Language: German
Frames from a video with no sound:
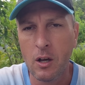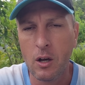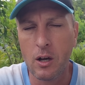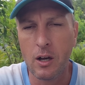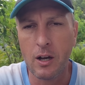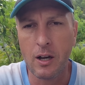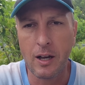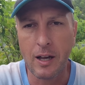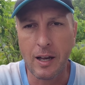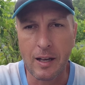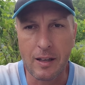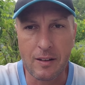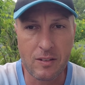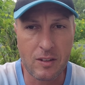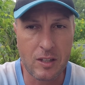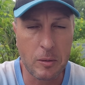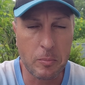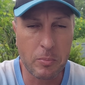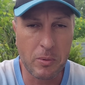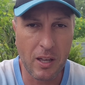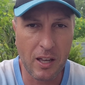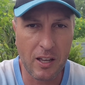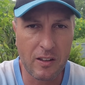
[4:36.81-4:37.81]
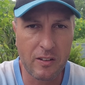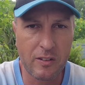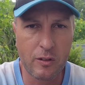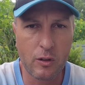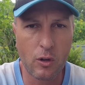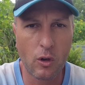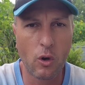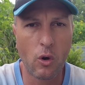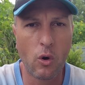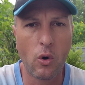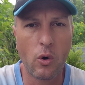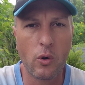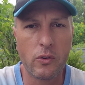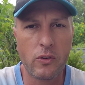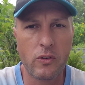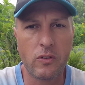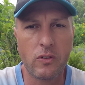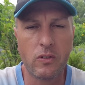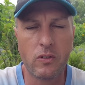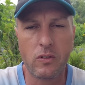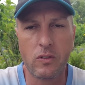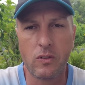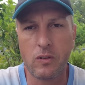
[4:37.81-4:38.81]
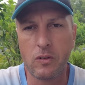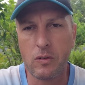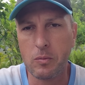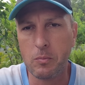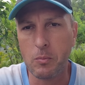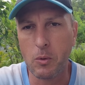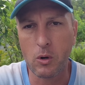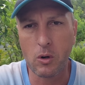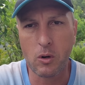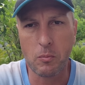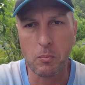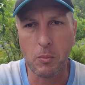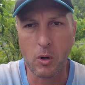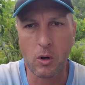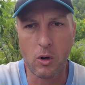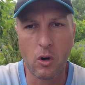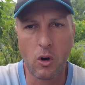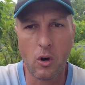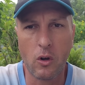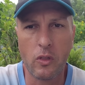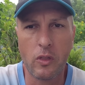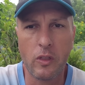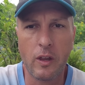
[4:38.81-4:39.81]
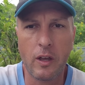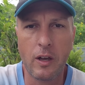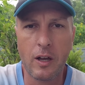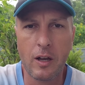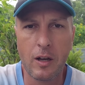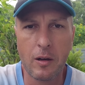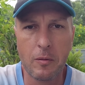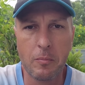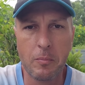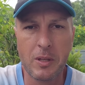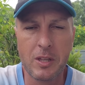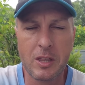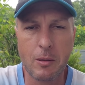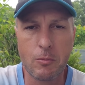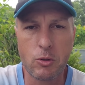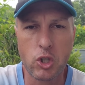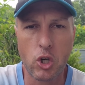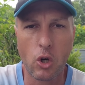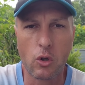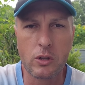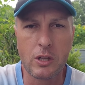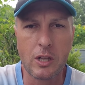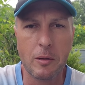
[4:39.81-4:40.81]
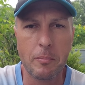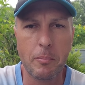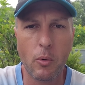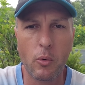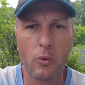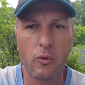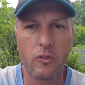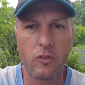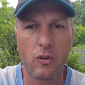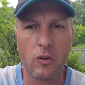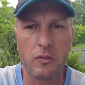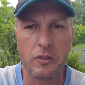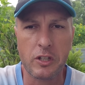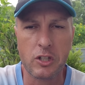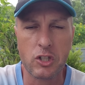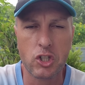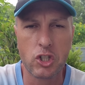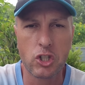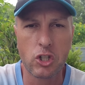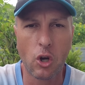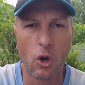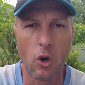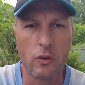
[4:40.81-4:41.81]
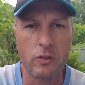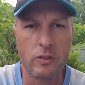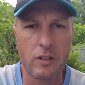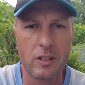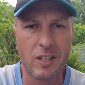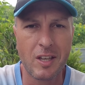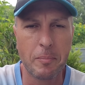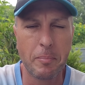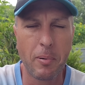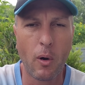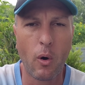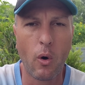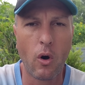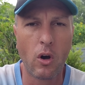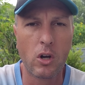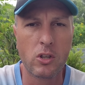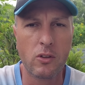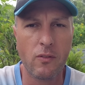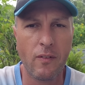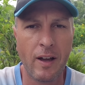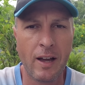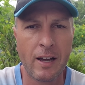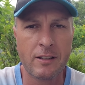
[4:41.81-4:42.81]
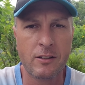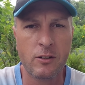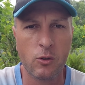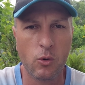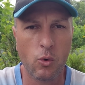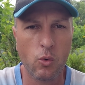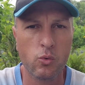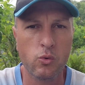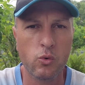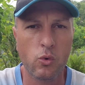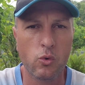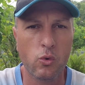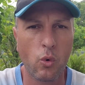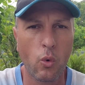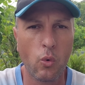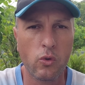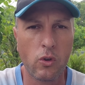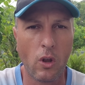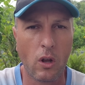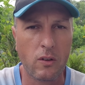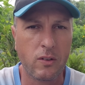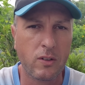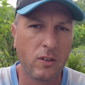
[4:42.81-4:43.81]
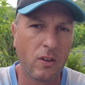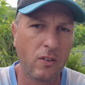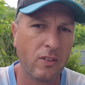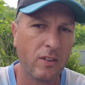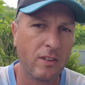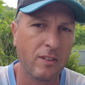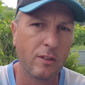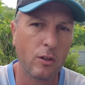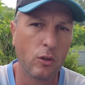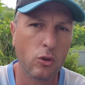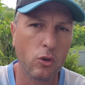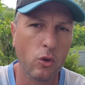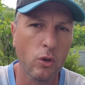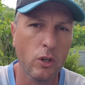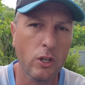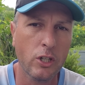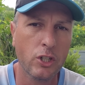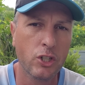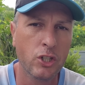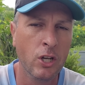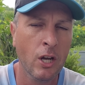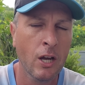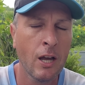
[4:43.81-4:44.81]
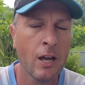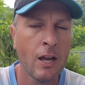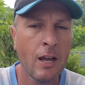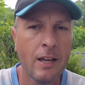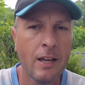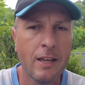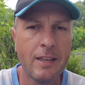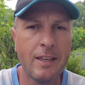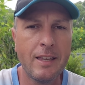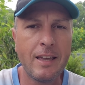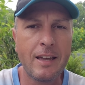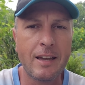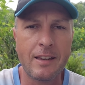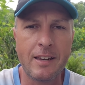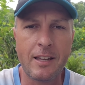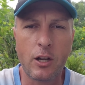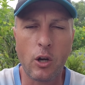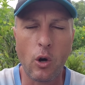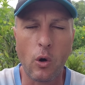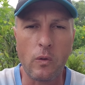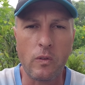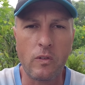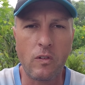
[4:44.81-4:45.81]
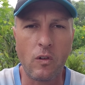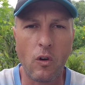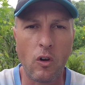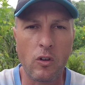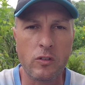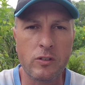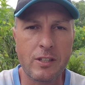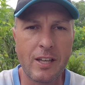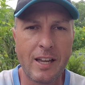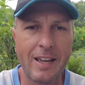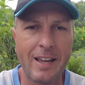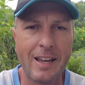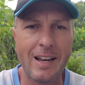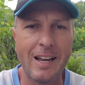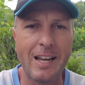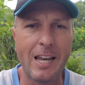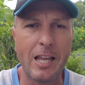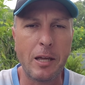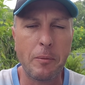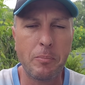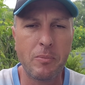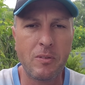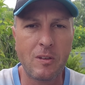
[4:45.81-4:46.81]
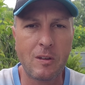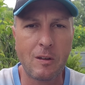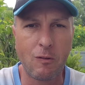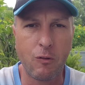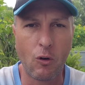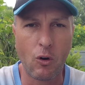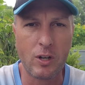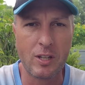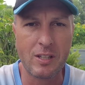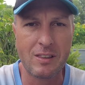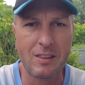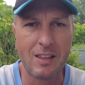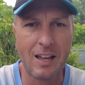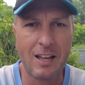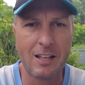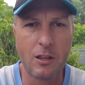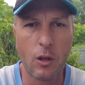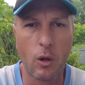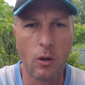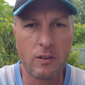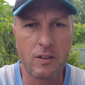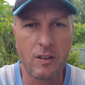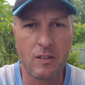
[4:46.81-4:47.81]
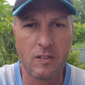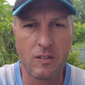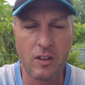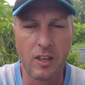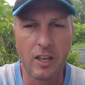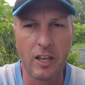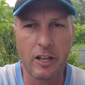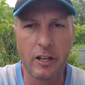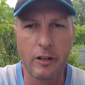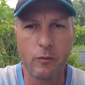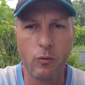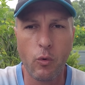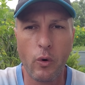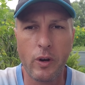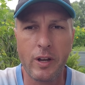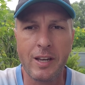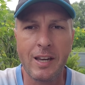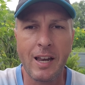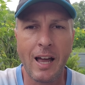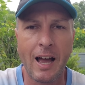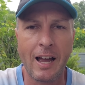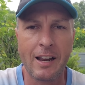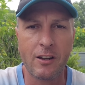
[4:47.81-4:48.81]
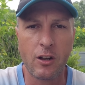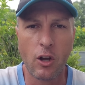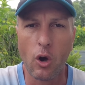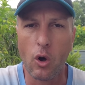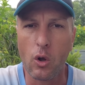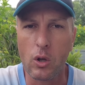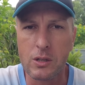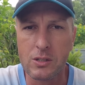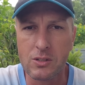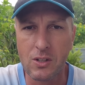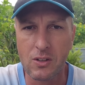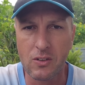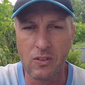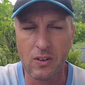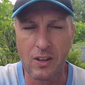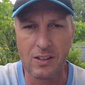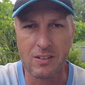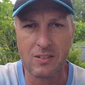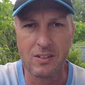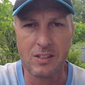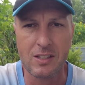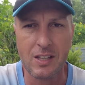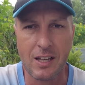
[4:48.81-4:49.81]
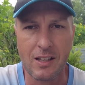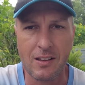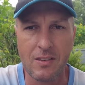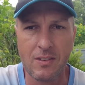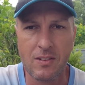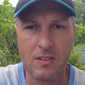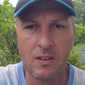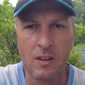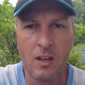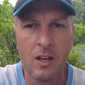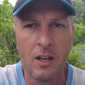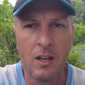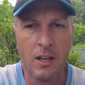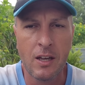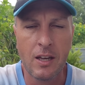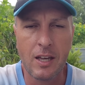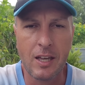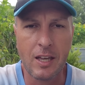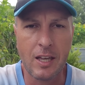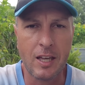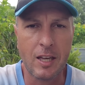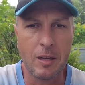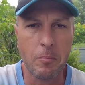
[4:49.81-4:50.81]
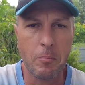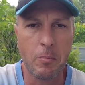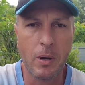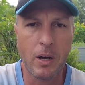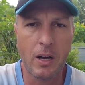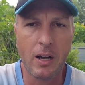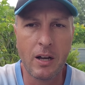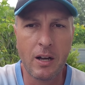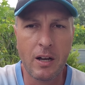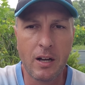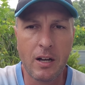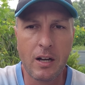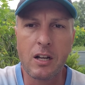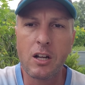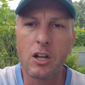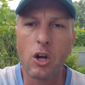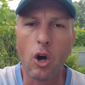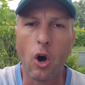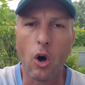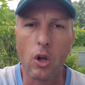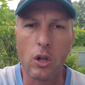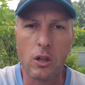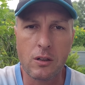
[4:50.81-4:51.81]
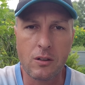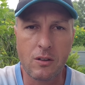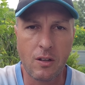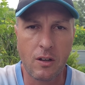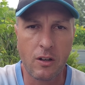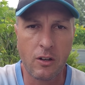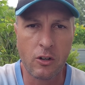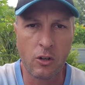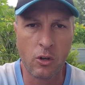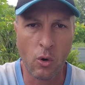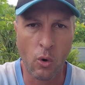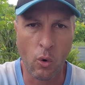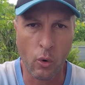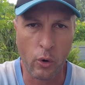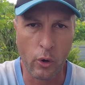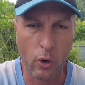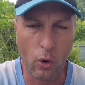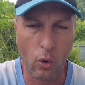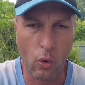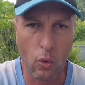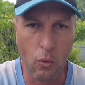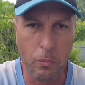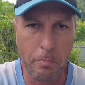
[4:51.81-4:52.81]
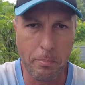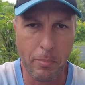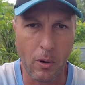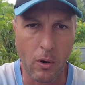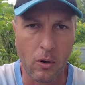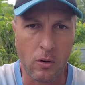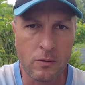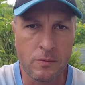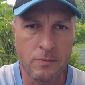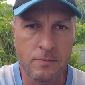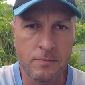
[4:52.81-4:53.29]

Äh, es gibt Restaurants, es, man, man, kann äh, mit dem Shuttlebus an den Strand gebracht werden und und und. Also das ist natürlich hier eine ganz andere Lebensqualität als jetzt irgendwo in einer Altersresidenz im äh, kalten Europa.